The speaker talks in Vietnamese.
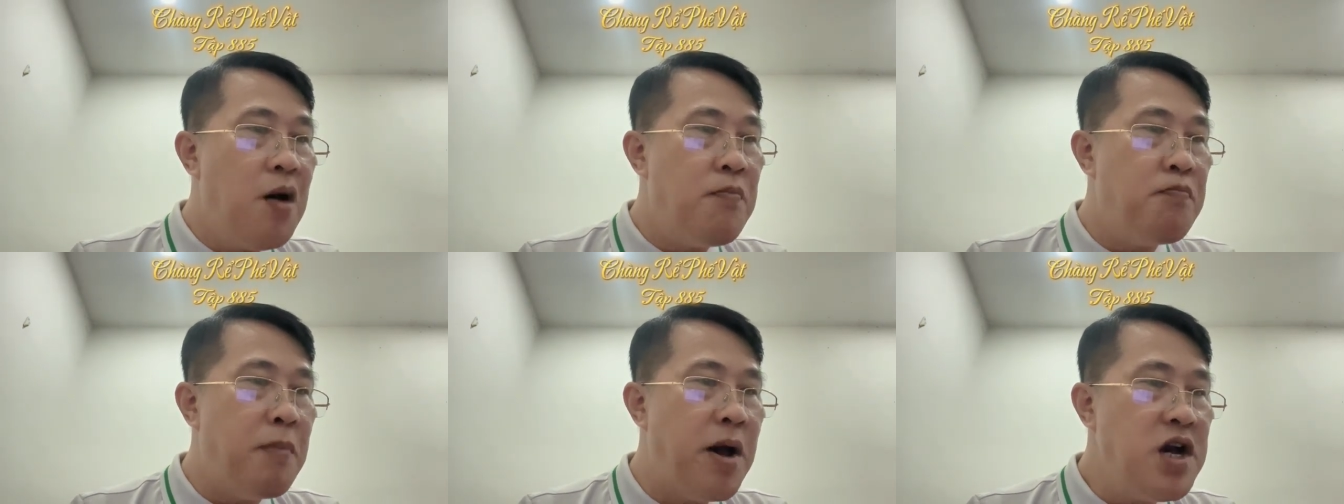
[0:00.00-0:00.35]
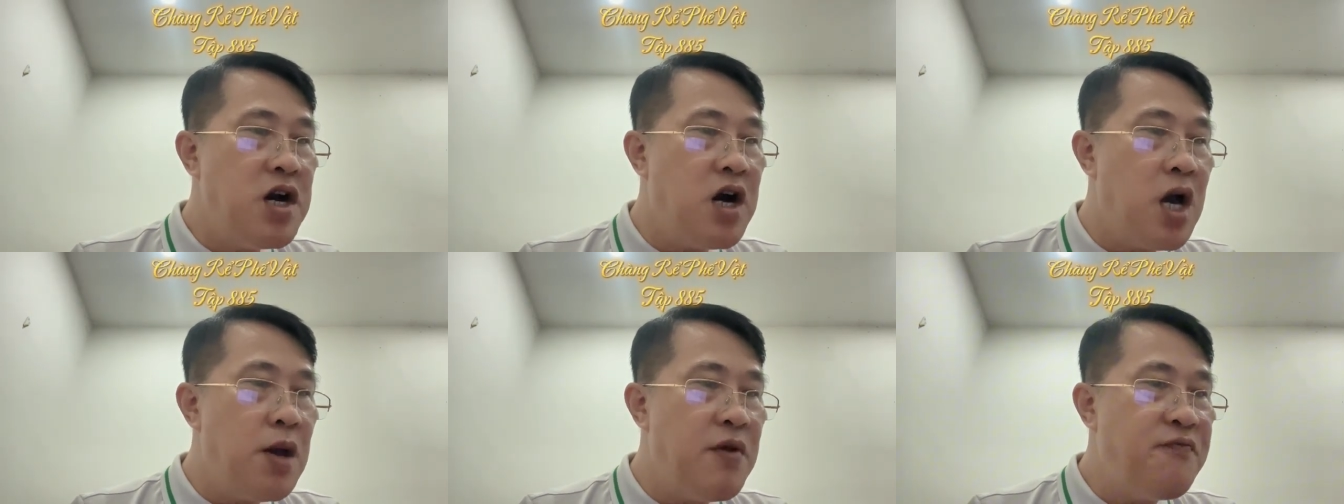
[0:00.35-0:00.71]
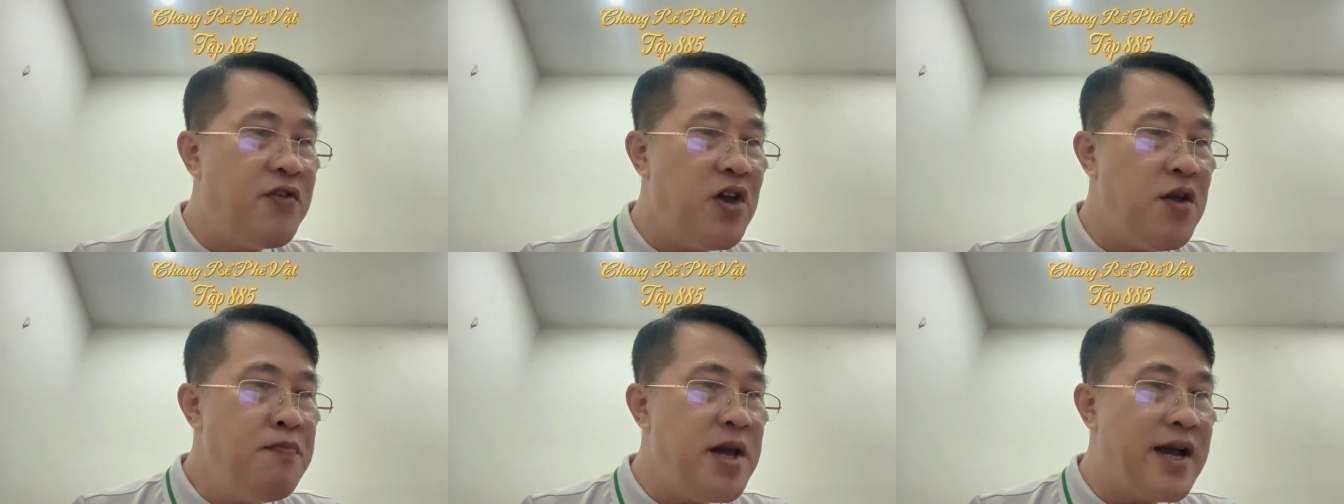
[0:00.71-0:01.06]
mấy người bên
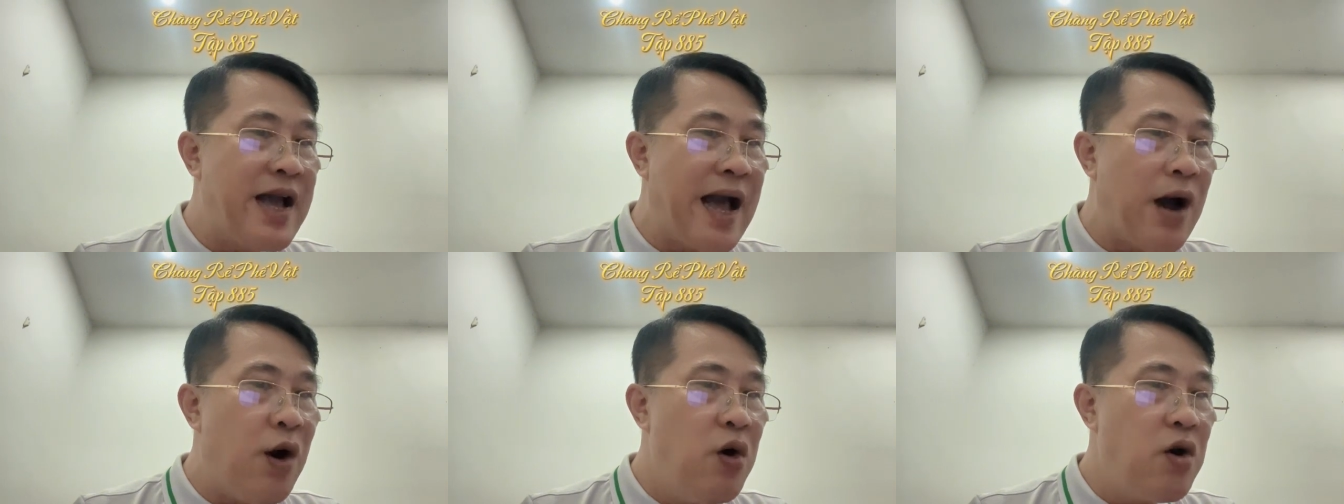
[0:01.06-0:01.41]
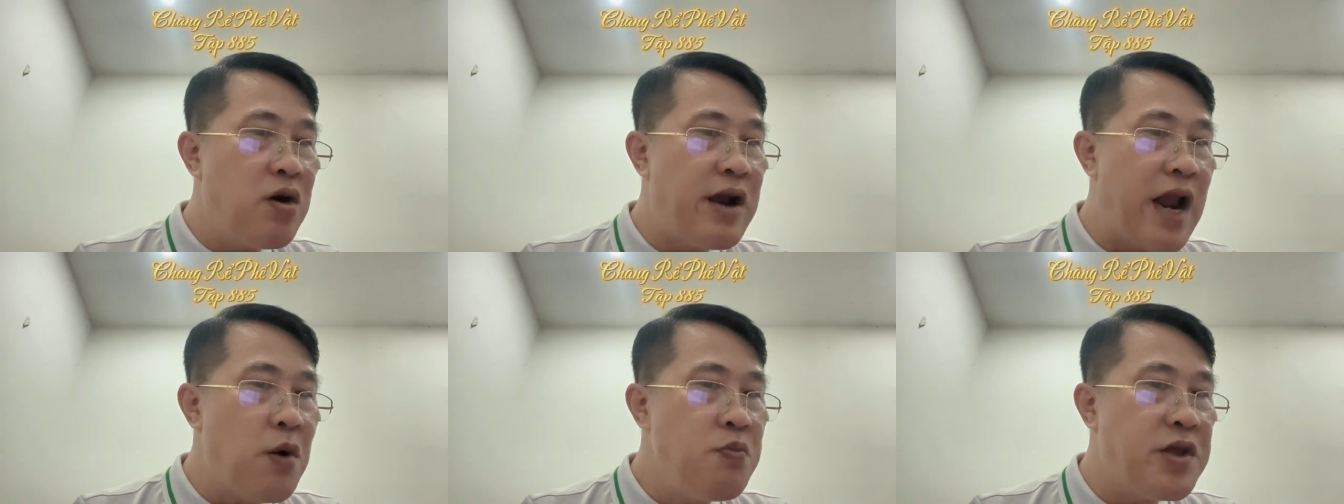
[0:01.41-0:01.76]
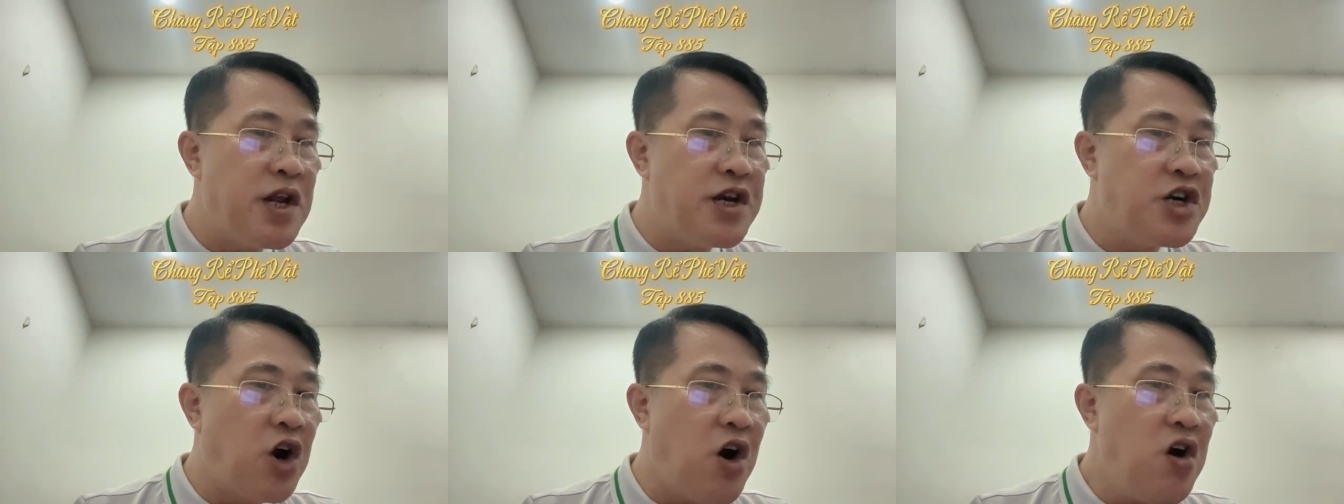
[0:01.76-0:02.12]
phía miền ngạc lại không
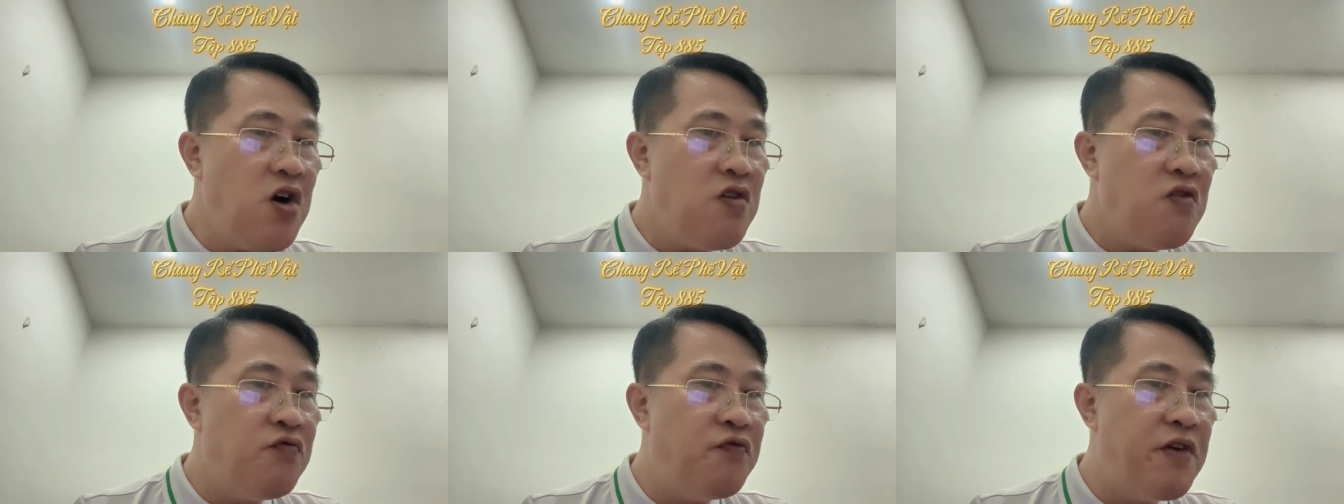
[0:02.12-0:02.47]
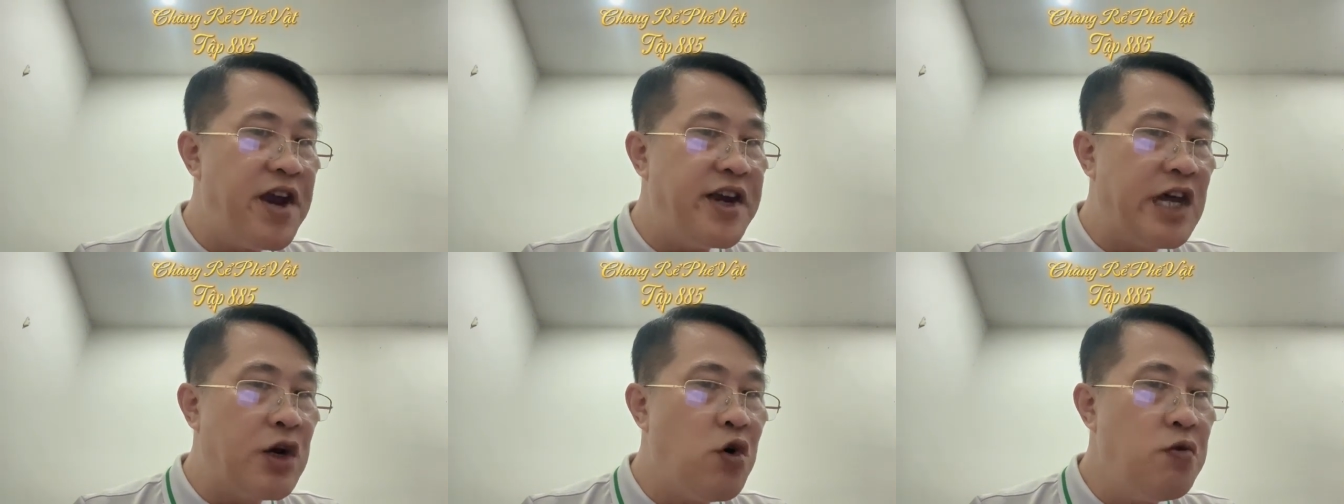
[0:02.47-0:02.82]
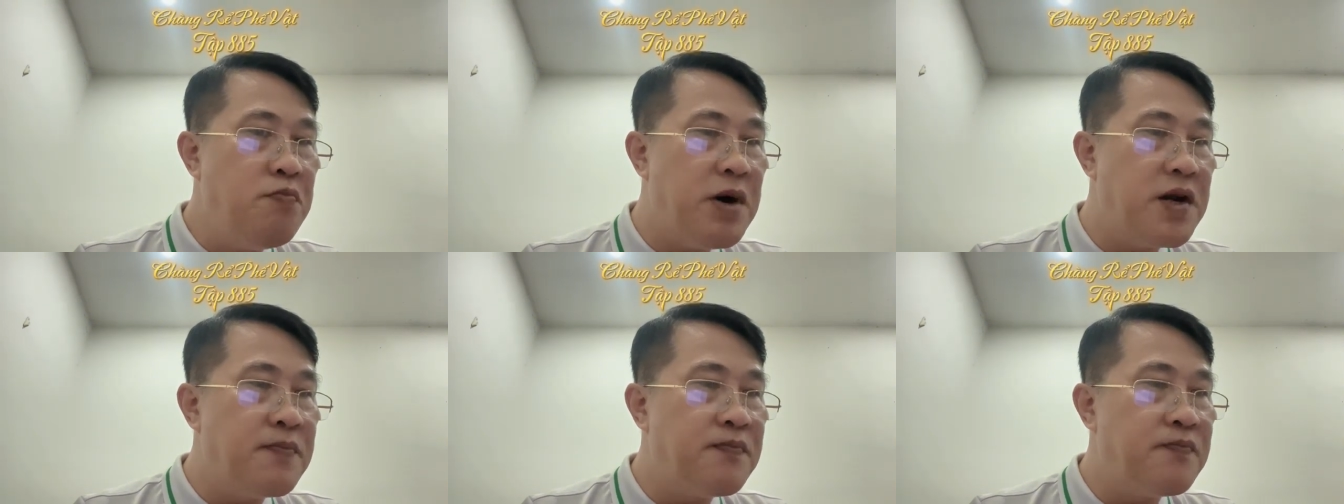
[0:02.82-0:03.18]
nhìn rõ vị trí của mình.